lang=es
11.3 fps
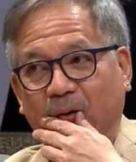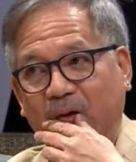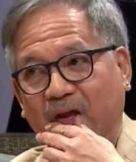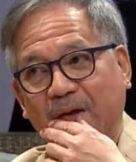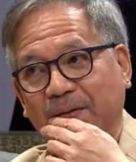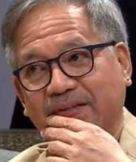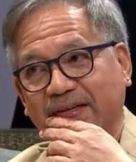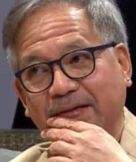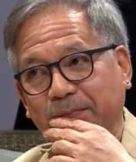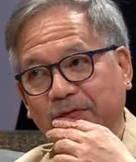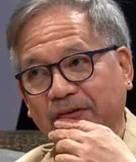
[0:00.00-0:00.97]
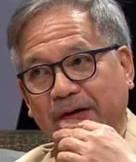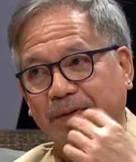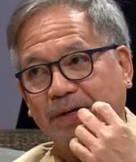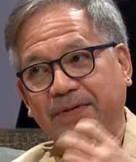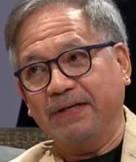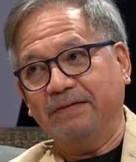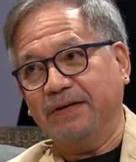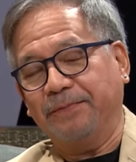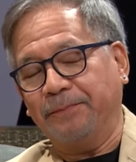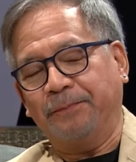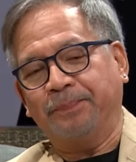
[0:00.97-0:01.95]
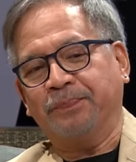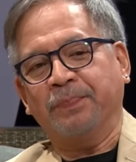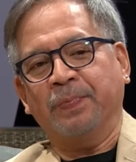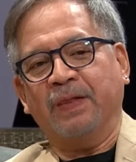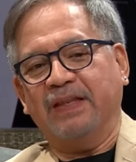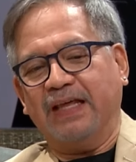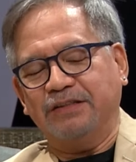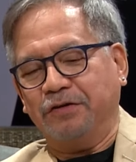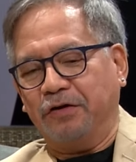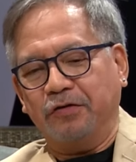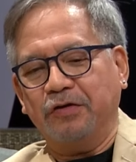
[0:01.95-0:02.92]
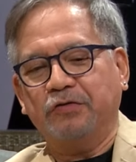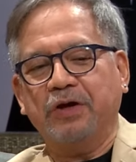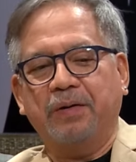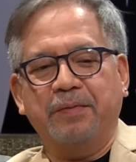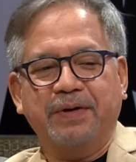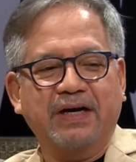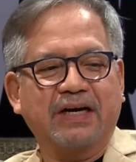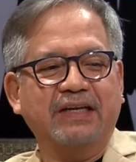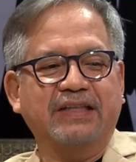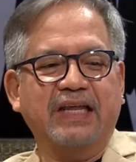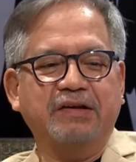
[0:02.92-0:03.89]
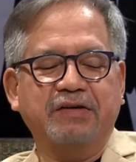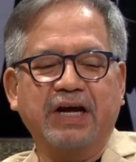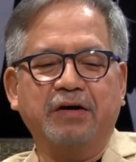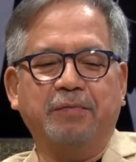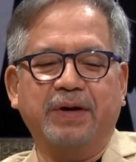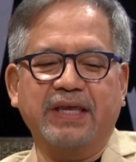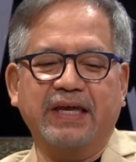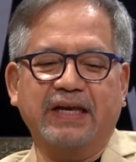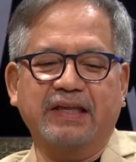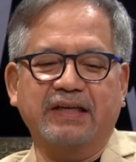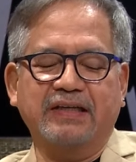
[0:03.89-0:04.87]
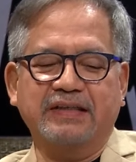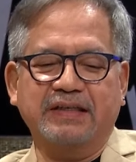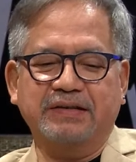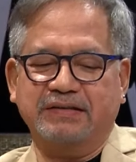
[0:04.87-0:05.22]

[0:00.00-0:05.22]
que iba a hacer música para película. De hecho, cuando yo estudiaba en Berkeley, tenía una compañera de,